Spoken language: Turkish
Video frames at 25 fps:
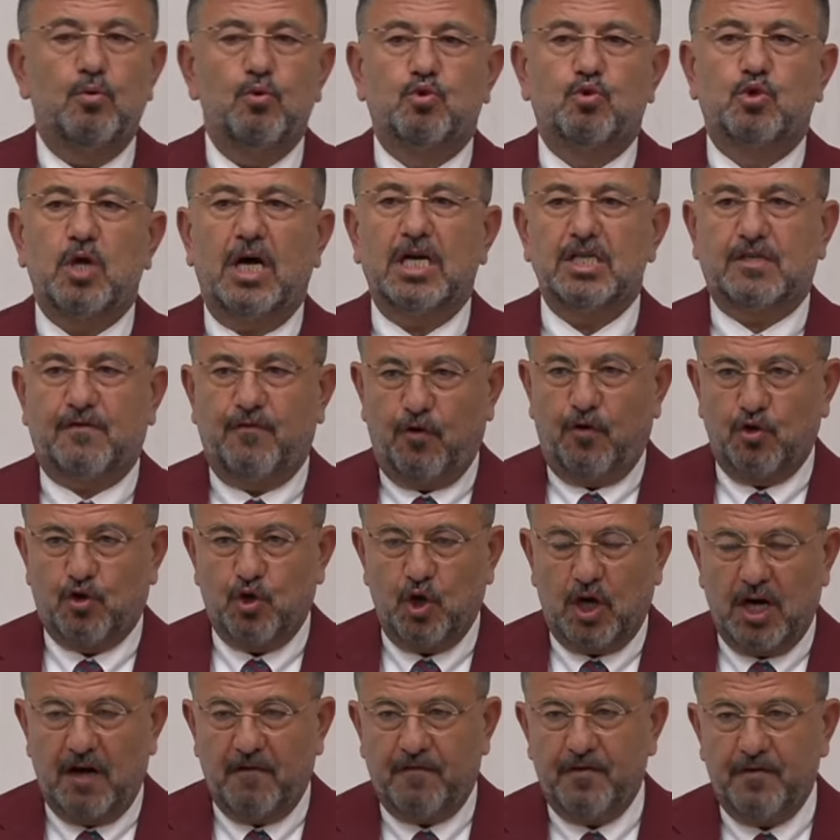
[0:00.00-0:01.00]
utanç
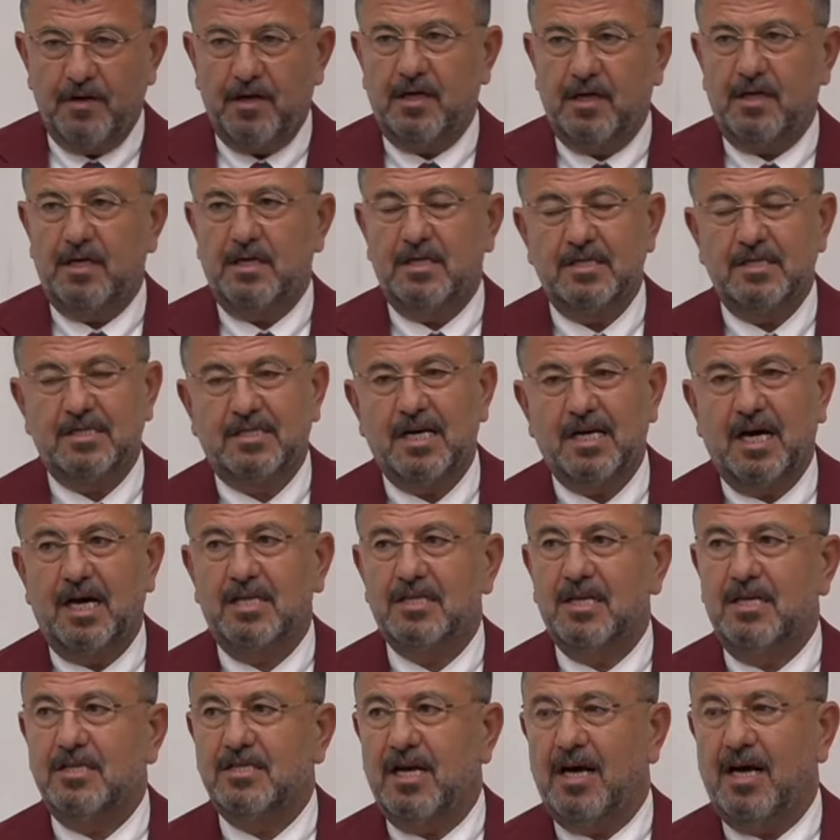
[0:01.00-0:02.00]
fotoğrafı
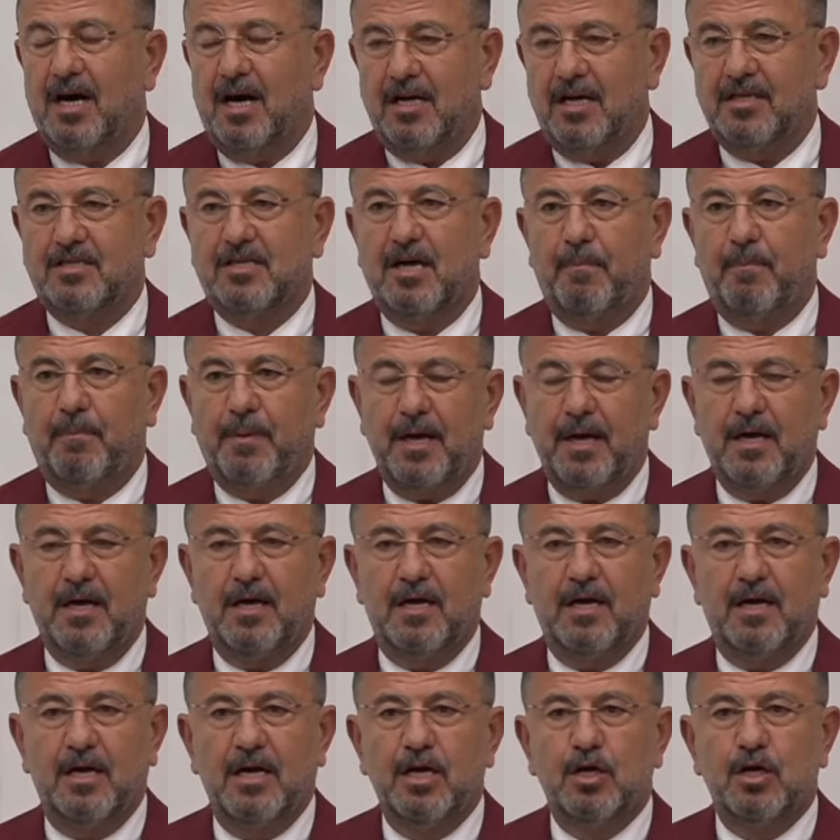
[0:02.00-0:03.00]
sadece
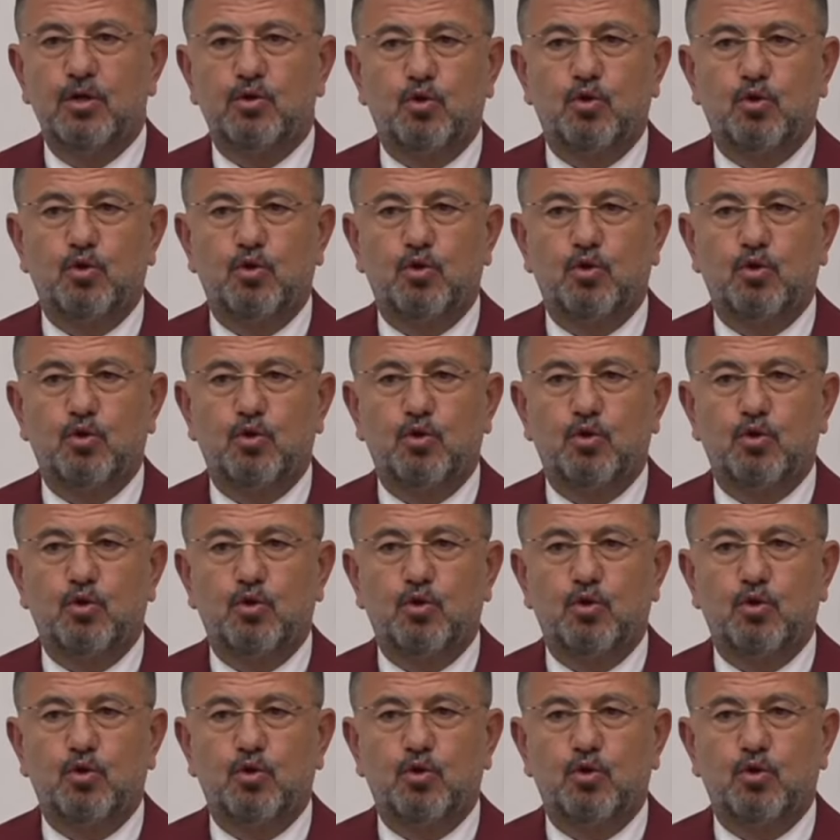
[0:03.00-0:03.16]
AKP'yi